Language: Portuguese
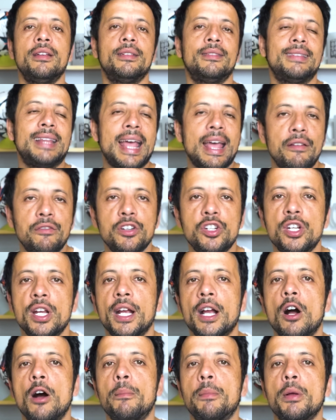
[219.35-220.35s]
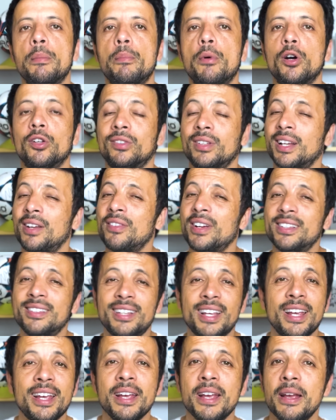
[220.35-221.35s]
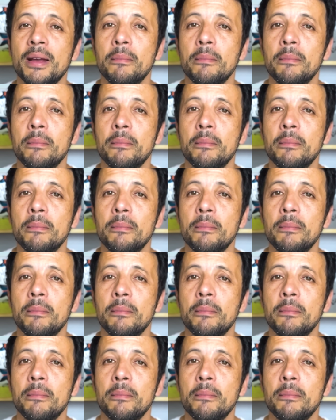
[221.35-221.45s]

deve chegar uma proposta, que vai ser